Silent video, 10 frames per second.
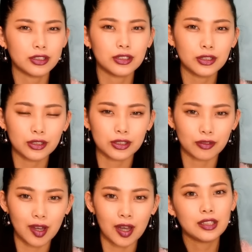要素
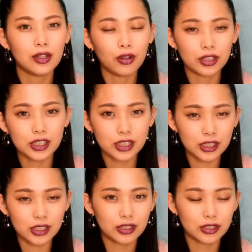は保湿
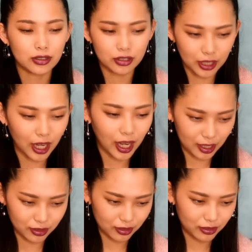力があ
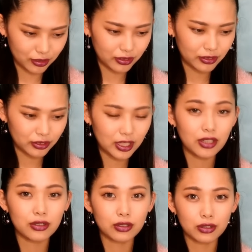るってい
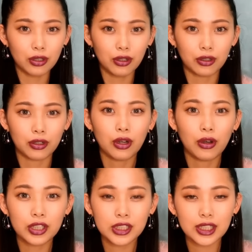うのと
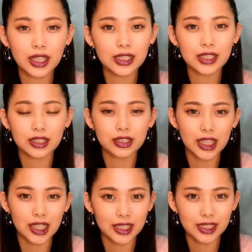保湿だけじゃなく
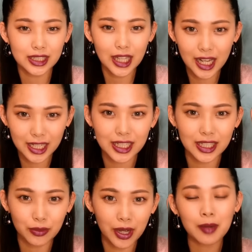てさら
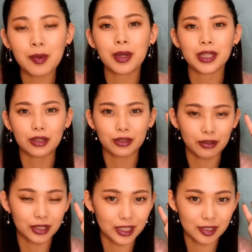にわがままなので
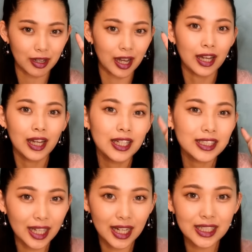私は
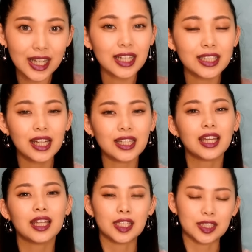サラサラになりた
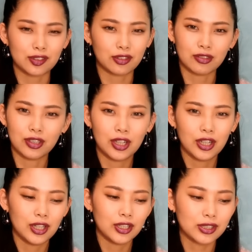いんですよ
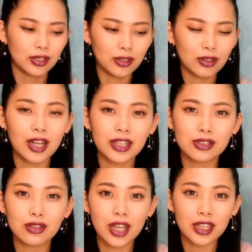それを兼ね
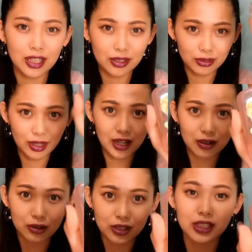備えてるのが
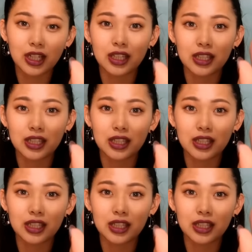こちらで